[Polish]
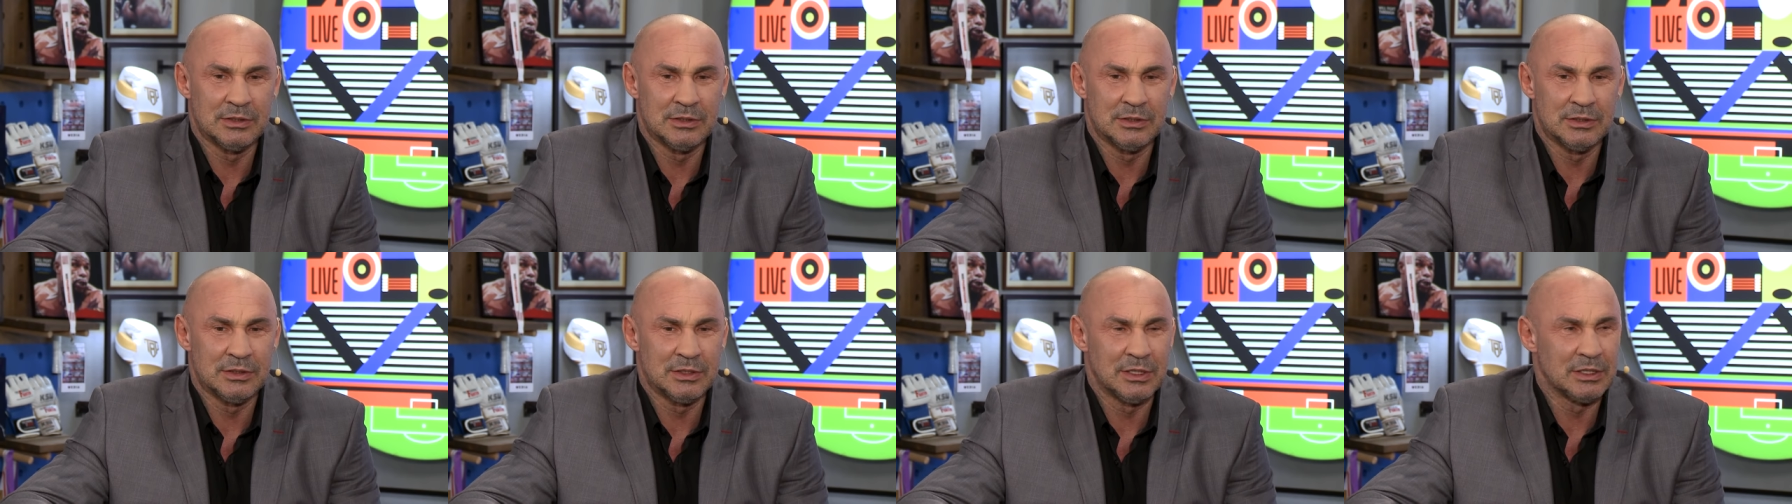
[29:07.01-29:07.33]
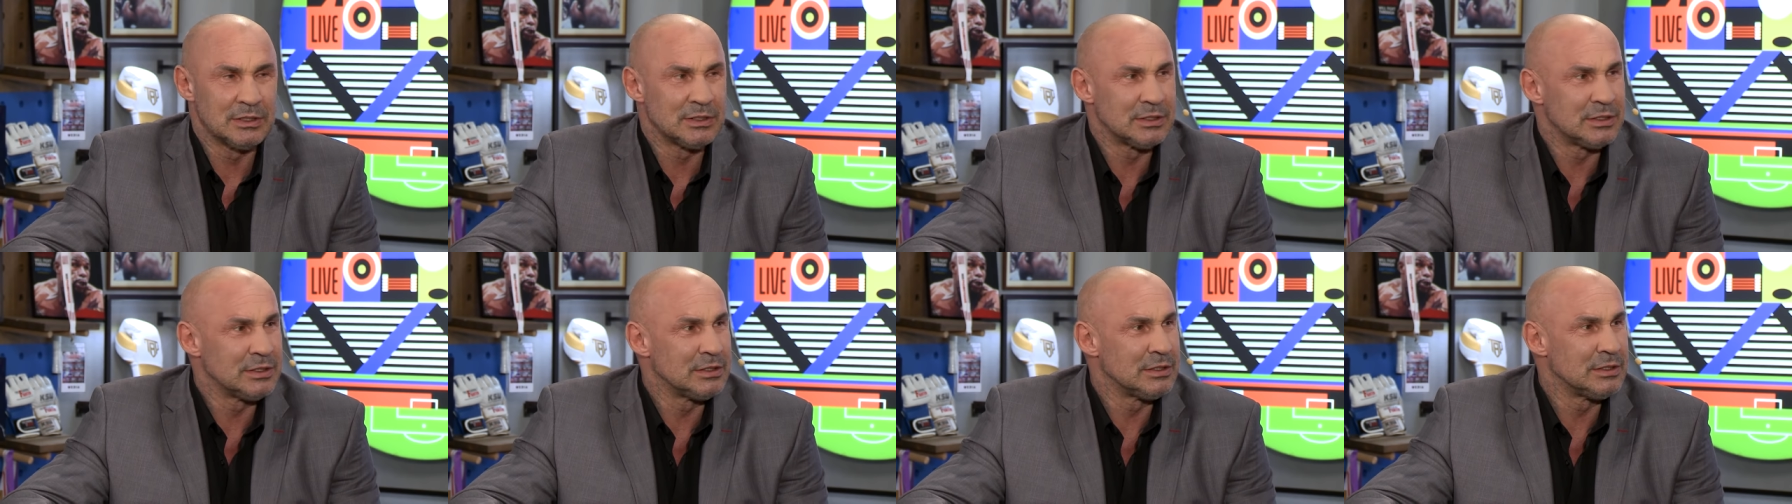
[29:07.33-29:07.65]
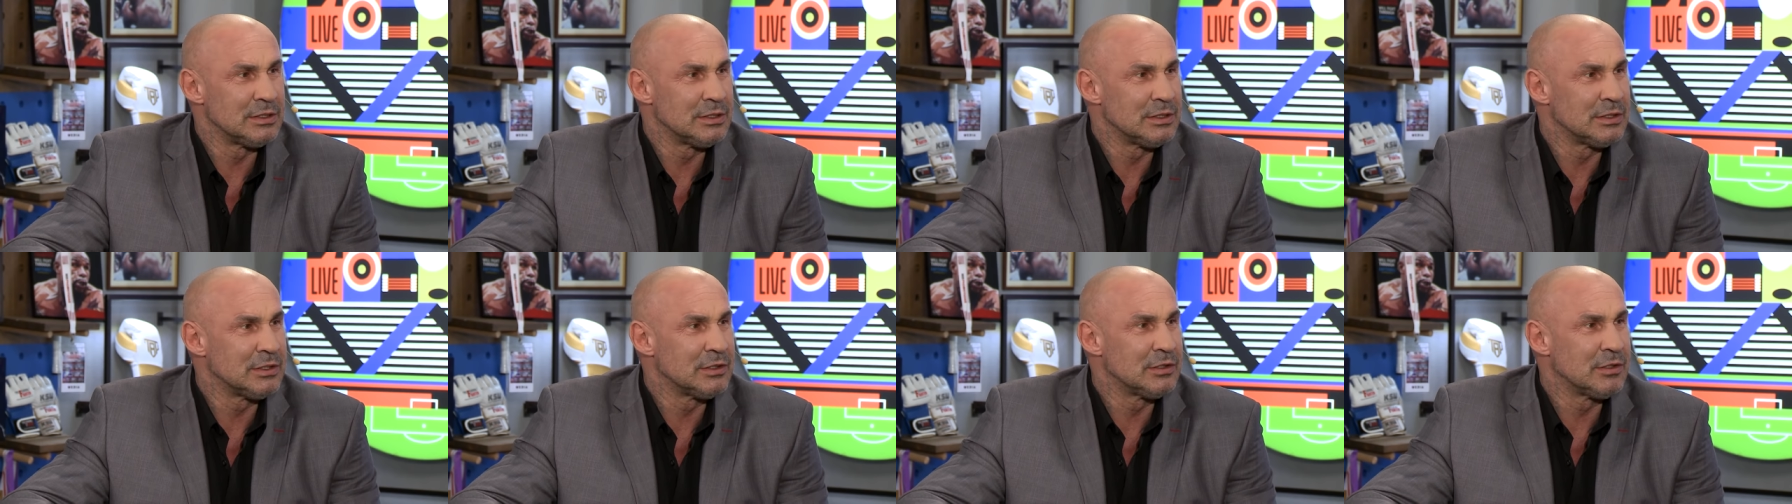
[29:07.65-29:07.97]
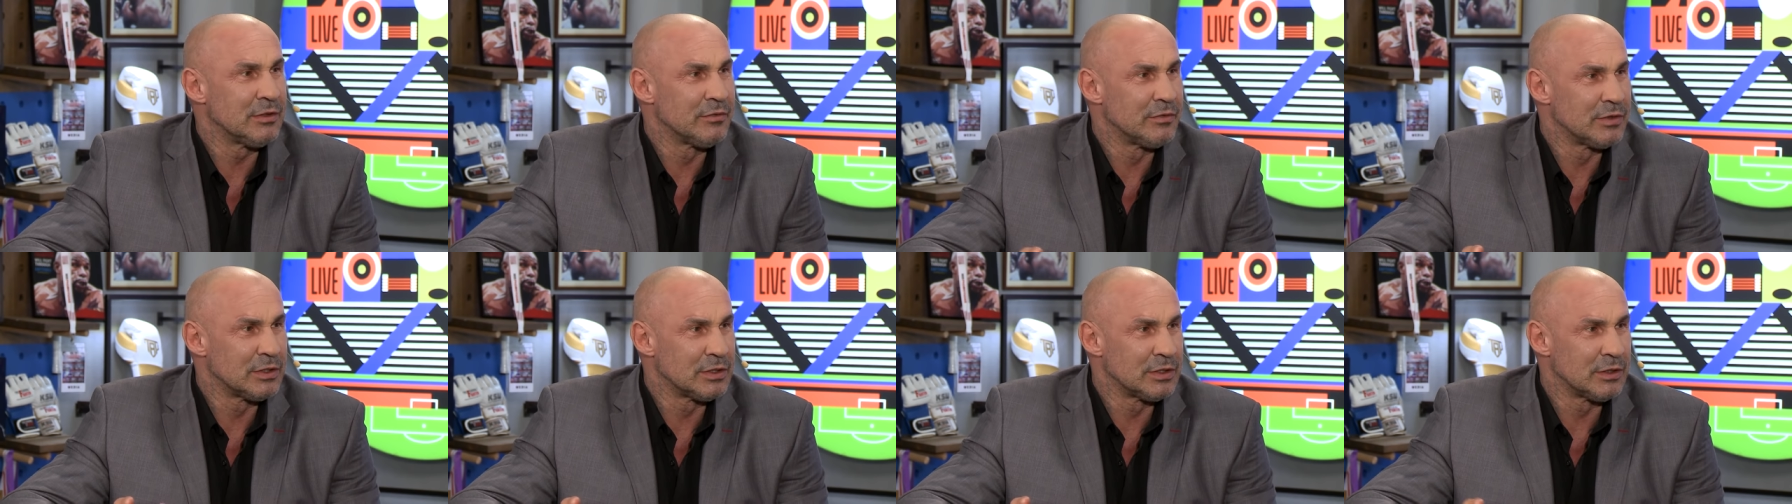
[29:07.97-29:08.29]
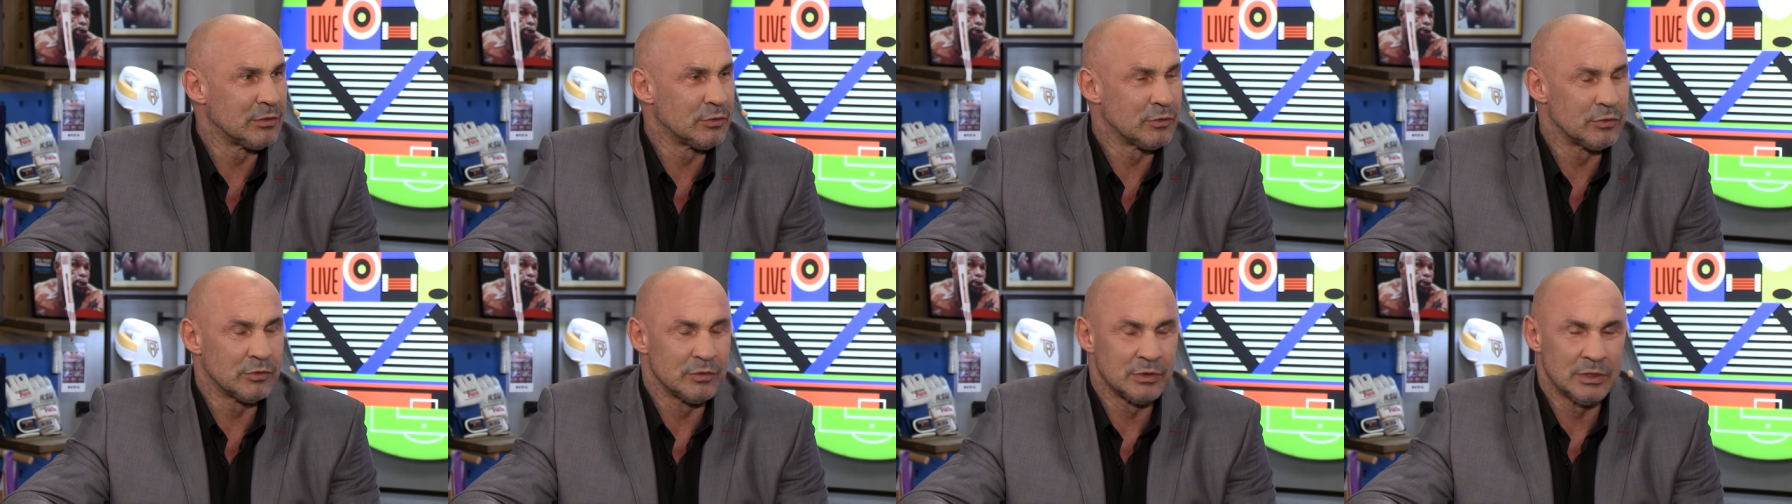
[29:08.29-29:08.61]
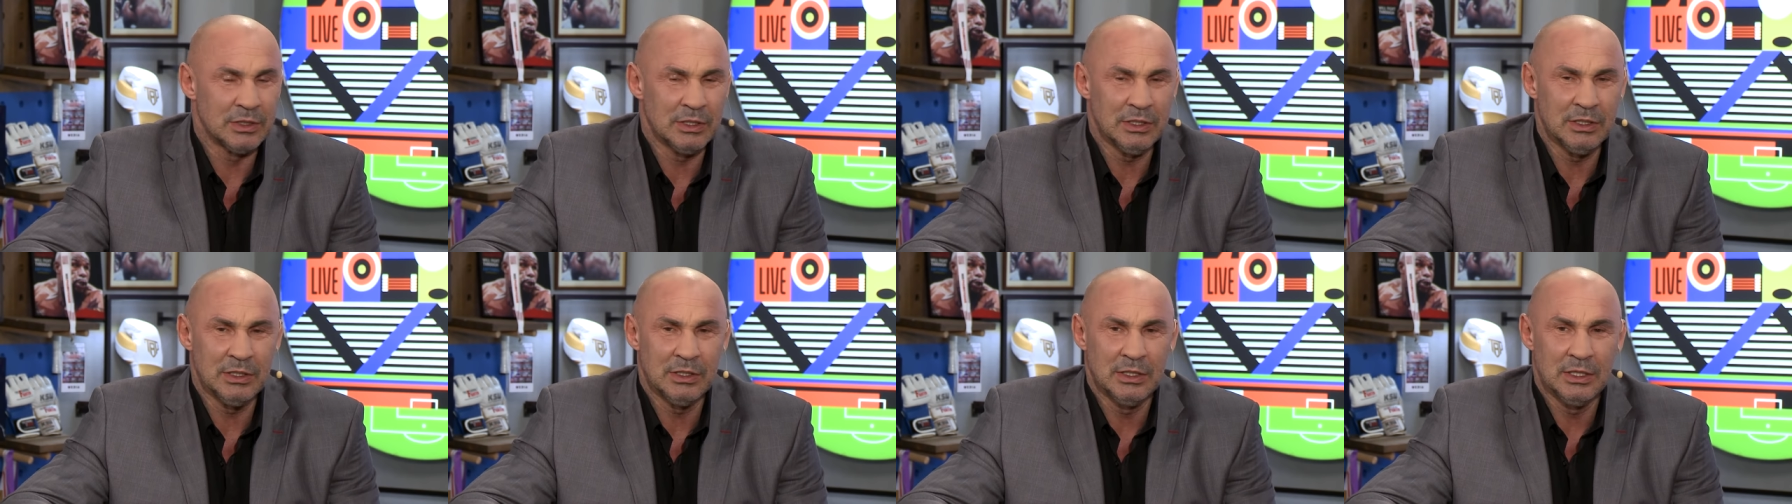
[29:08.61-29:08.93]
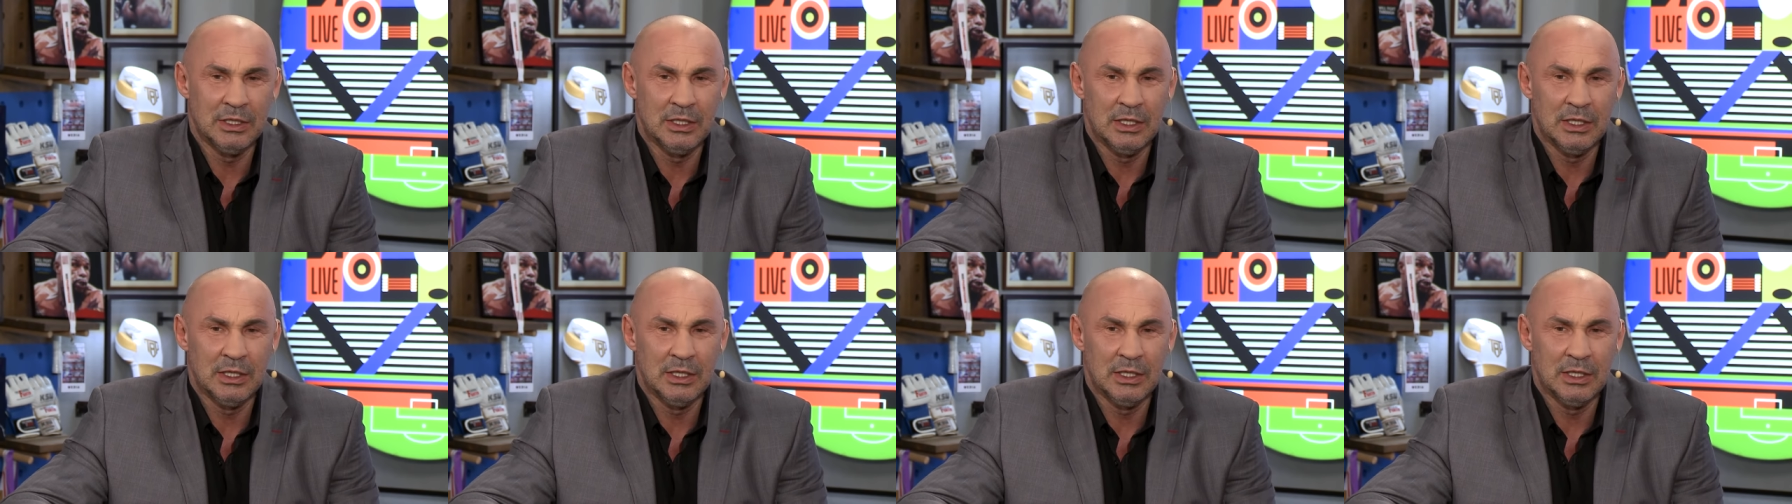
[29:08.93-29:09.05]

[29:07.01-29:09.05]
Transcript: decyzji, kto wygrał rundę.